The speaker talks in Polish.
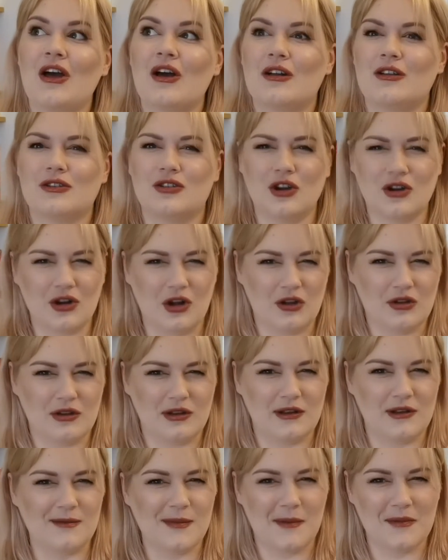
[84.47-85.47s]

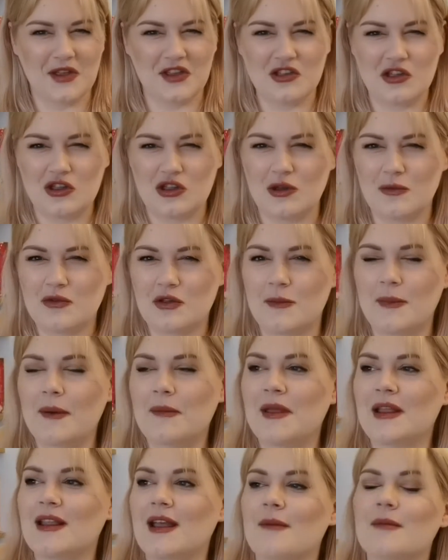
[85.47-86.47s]
Doroty, mam nadzieję, że dobrze
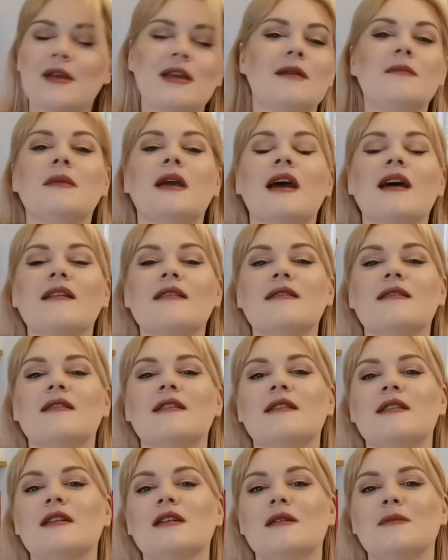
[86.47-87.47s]
pamiętam imię,
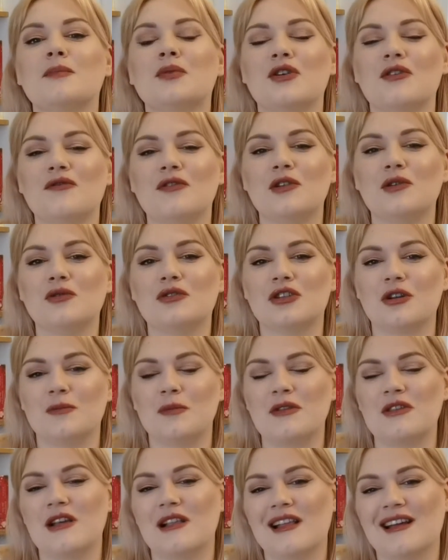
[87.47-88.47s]
z profilu
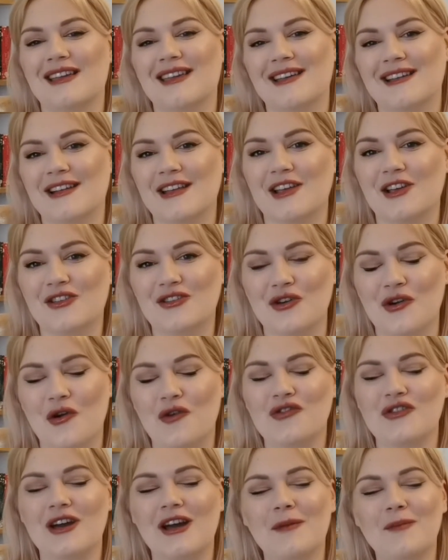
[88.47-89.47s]
Tropiciele Gier i
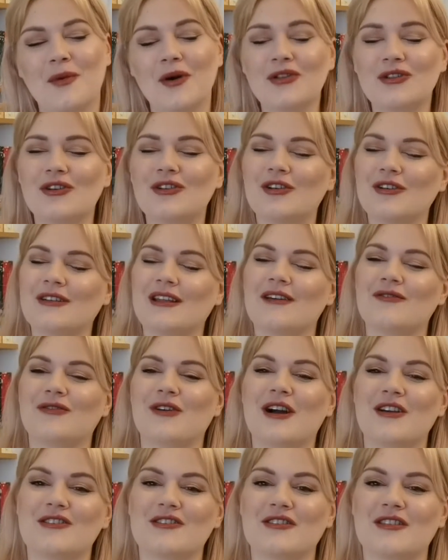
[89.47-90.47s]
Książek, bo Dorota
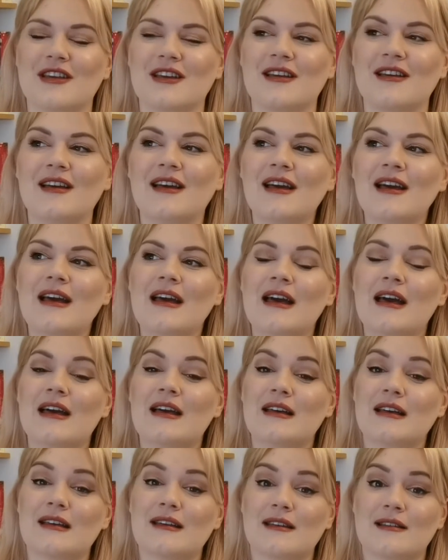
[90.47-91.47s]
właśnie
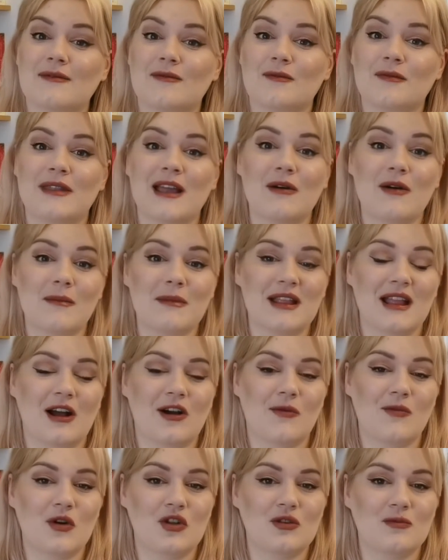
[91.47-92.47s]
e, dała mi
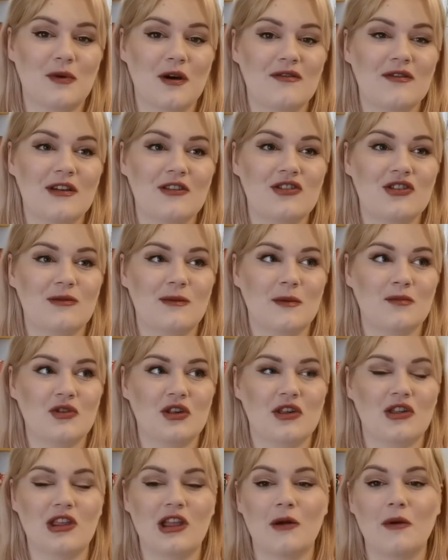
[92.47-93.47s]
taką odpowiedź, żebym
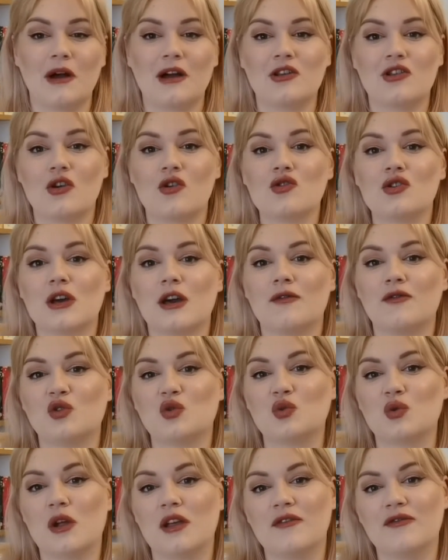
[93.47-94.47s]
przeczytała książkę, w
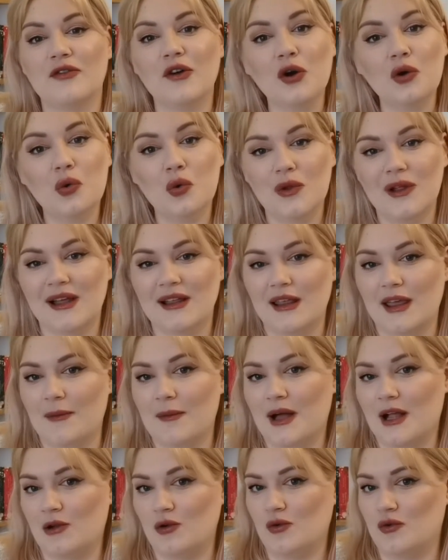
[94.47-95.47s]
której w ogóle nie
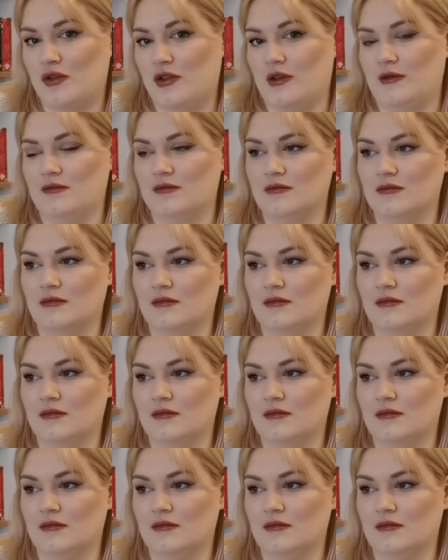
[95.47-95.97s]
ma ludzi.